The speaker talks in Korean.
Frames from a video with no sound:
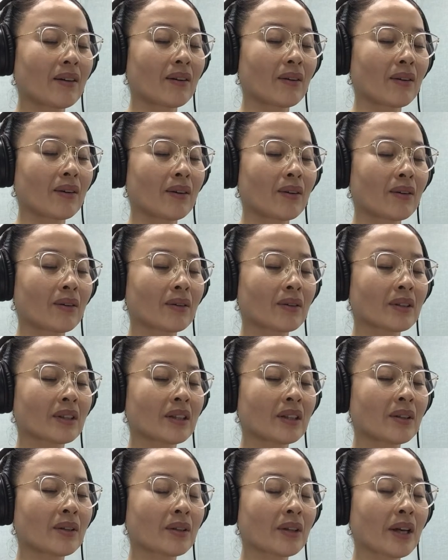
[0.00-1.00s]
어,
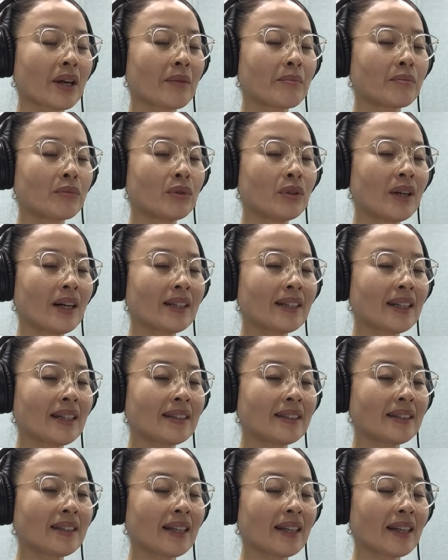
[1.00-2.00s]
이렇게
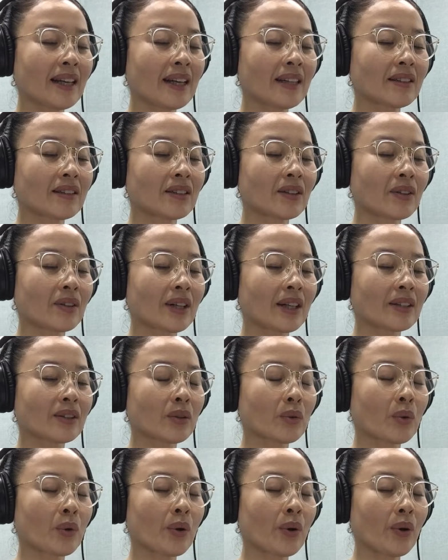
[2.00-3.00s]
무한한 세계에
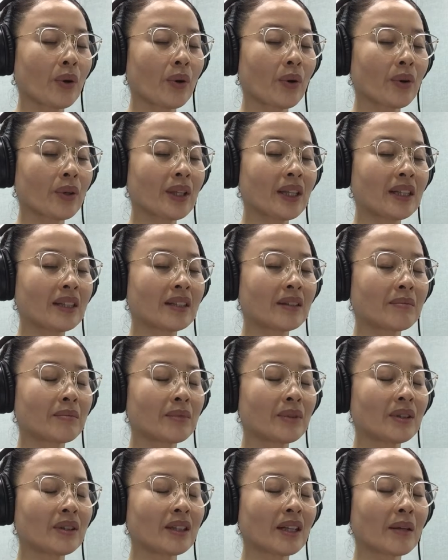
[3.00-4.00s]
들어가서 고요 서서히 있는
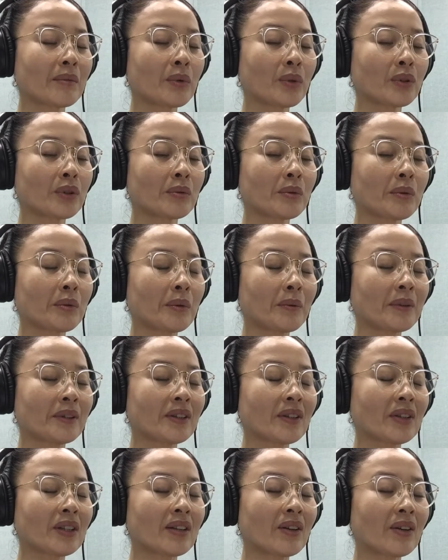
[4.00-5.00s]
분들의 모습을
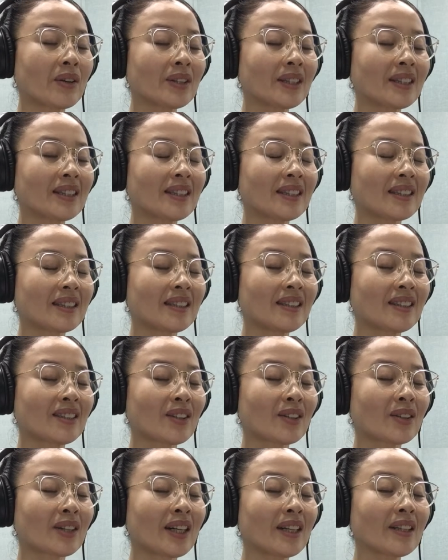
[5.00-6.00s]
보면서 이것이
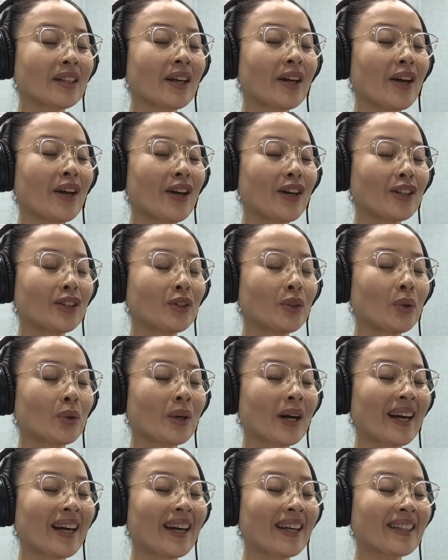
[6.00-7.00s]
진정한
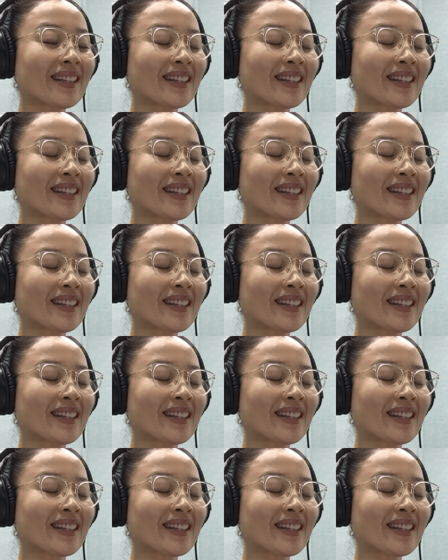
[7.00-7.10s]
요가의